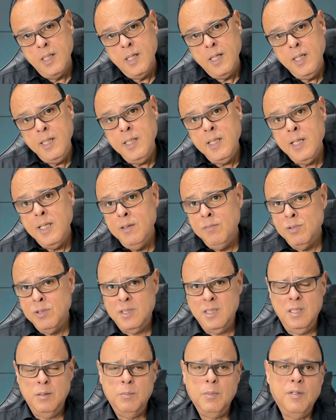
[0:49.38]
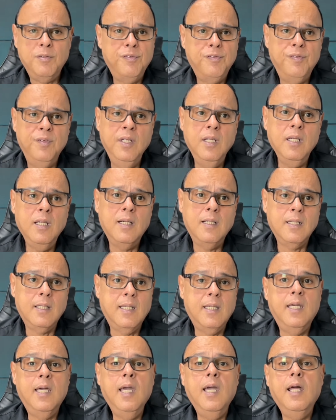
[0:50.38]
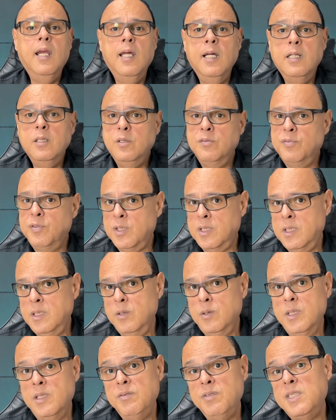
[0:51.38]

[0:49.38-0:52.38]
E aí você numa fila, querendo você ou não,